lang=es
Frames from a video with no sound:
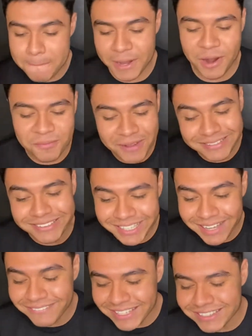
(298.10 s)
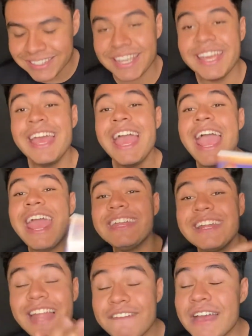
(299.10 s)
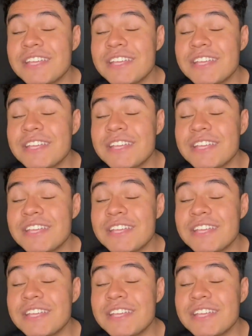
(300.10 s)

Pero básicamente, en el live